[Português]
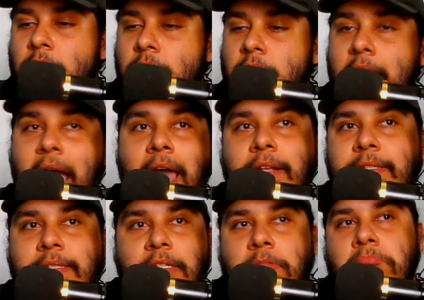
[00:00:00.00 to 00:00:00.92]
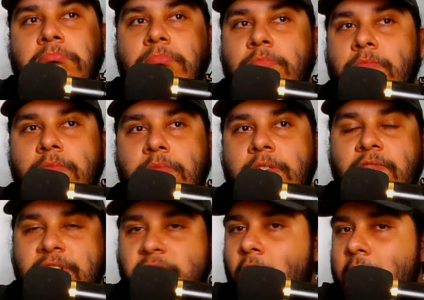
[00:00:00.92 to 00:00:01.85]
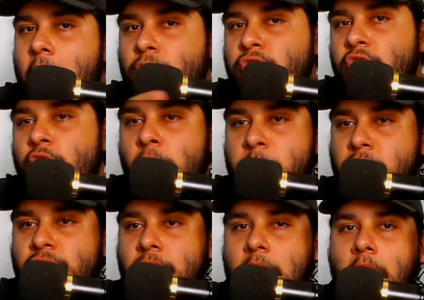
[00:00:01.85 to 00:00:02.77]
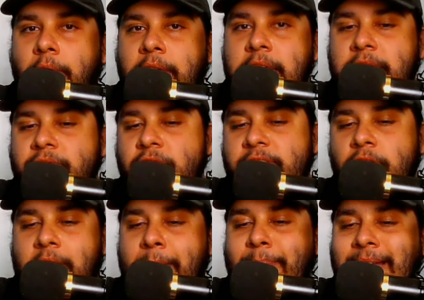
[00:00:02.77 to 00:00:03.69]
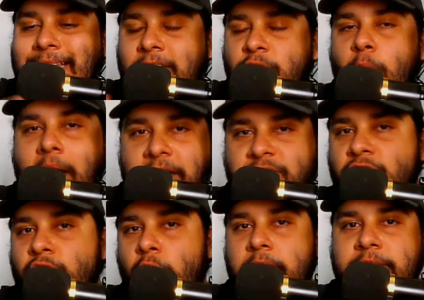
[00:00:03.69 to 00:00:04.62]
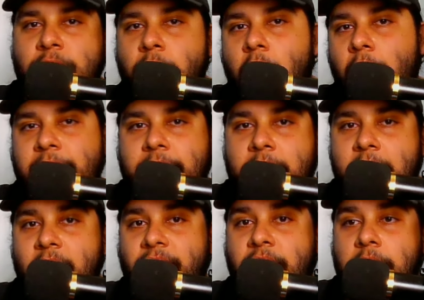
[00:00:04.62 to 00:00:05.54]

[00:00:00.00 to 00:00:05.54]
Cara, assim, se você olhar os números do Curry, se você olhar para as atuações que o Curry teve,